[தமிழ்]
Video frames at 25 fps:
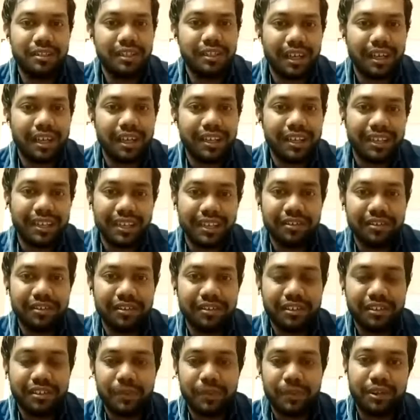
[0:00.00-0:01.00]
நான் எதனா
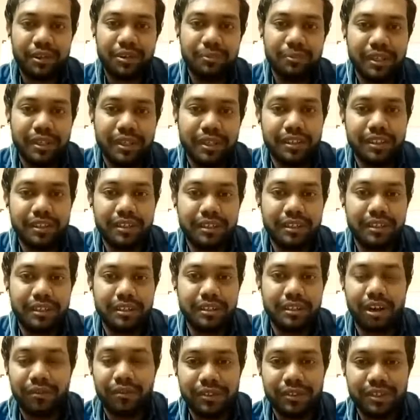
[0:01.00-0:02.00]
வந்து பண்ணணுமே
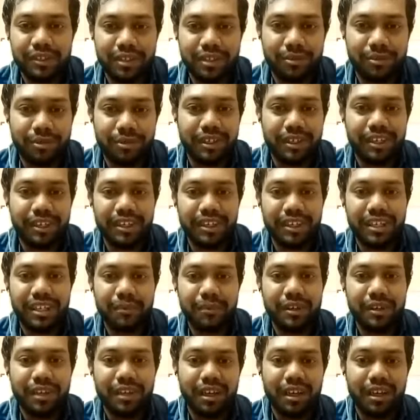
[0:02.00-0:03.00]
ஆஃபீஸ்ல கொடுக்குற
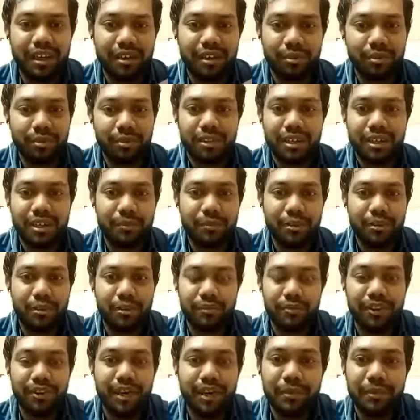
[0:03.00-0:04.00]
இன்கம் நான் கொடுத்தா
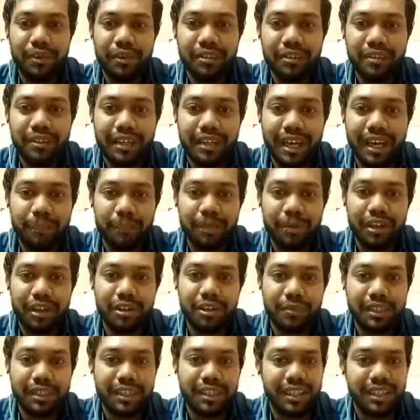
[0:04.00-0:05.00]
மட்டும் ஃபேமிலி வந்து ஹாப்பியா
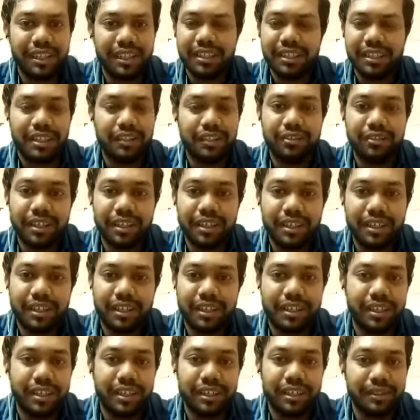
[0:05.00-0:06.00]
இருக்குமான்னு கேட்டால் டெஃபினட்டா
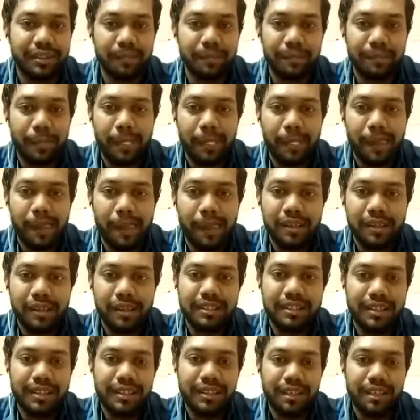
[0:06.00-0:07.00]
கிடையாது
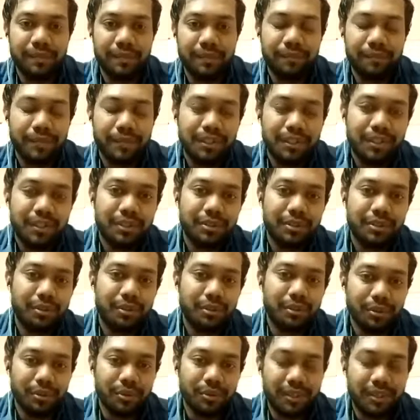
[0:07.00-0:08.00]
சரிங்களா ஸோ
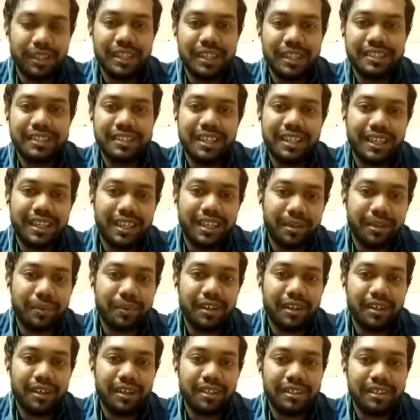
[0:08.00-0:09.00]
நெக்ஸ்ட் நான் என்ன
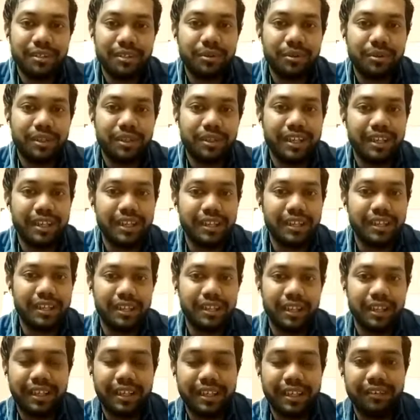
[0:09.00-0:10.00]
பண்ண நினைச்சா ஓகே
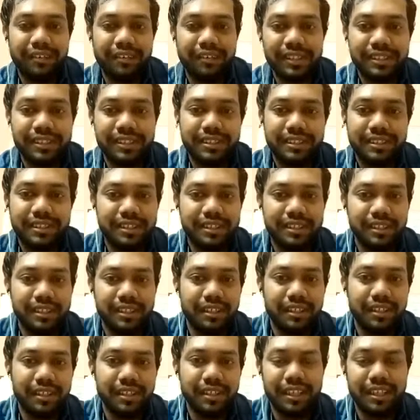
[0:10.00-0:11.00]
ஐ கேன் ஃபிக்ஸ்
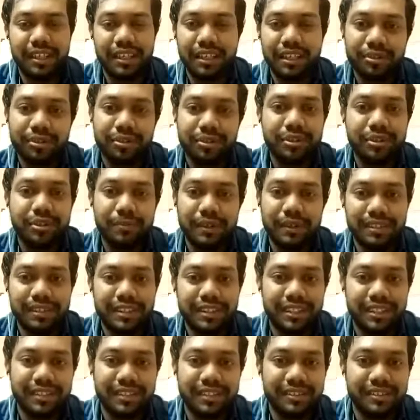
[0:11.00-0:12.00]
ஏதாவது ஒன்றும்
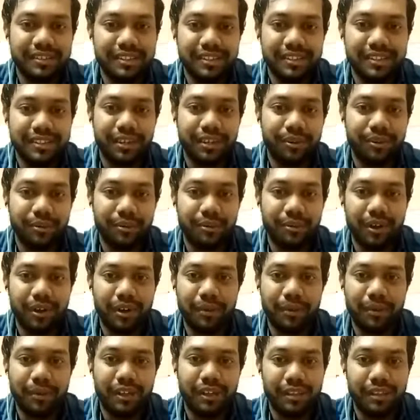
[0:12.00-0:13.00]
பெருசாக நான் வந்து செய்யணும்
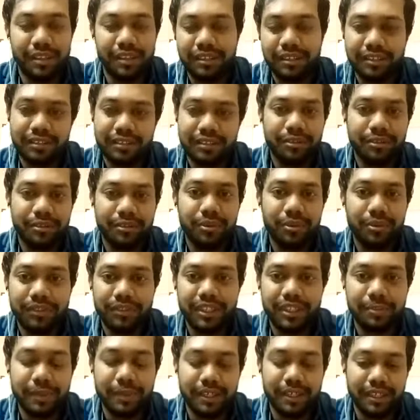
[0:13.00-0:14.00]
அப்படின்னு ஒரு
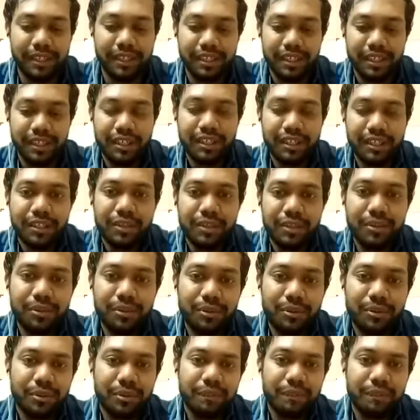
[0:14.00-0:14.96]
ஃபிக்ஸ் பண்ணேன் ஸோ